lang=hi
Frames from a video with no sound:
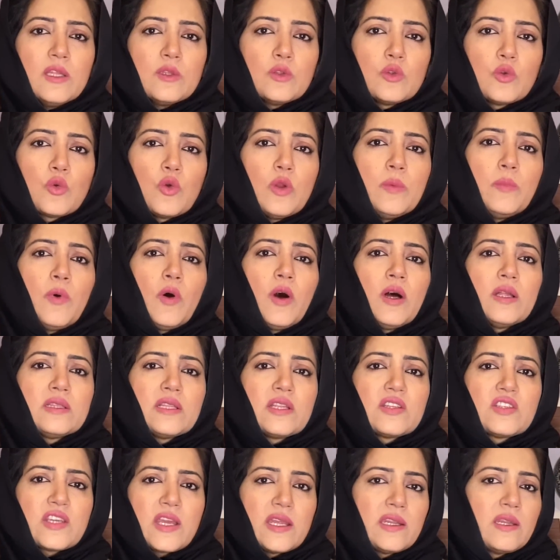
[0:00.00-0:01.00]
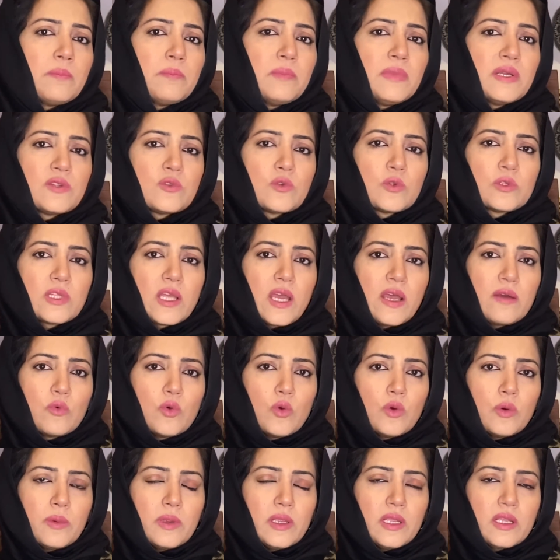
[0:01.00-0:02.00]
तो कोई बहुत अच्छा नंबर जो था
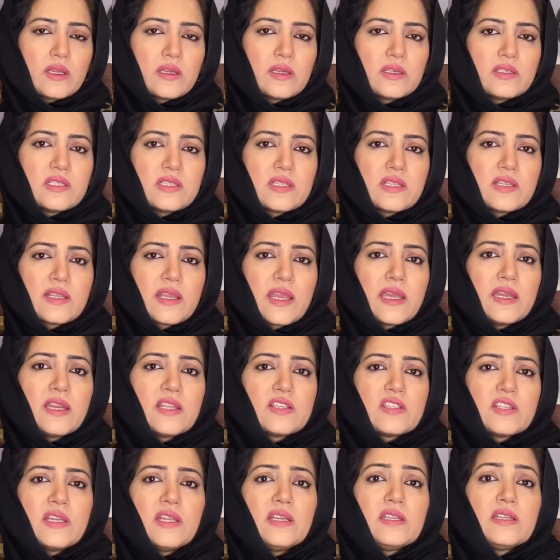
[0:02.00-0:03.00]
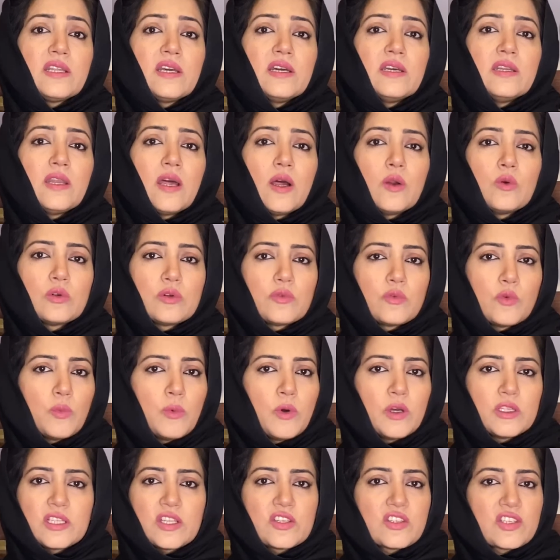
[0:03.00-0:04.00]
वो एक जिसे कहना चाहिए टर्न आउट वो
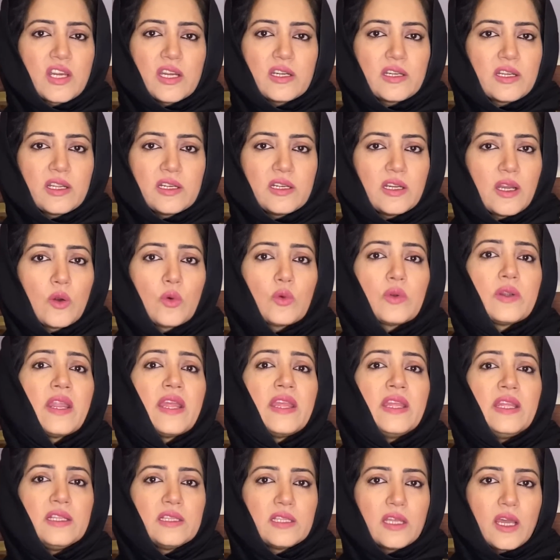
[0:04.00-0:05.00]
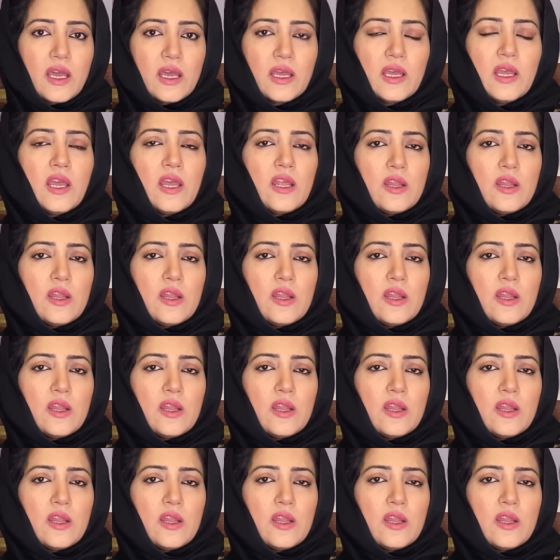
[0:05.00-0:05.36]
बहुत अच्छा टर्न आउट नहीं था